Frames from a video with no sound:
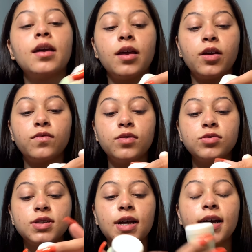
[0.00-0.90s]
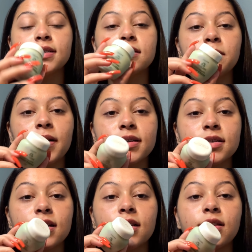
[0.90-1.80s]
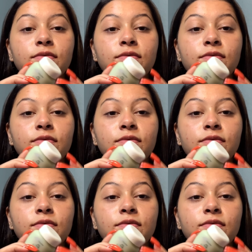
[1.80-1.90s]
Eu vou usar essa máscara aqui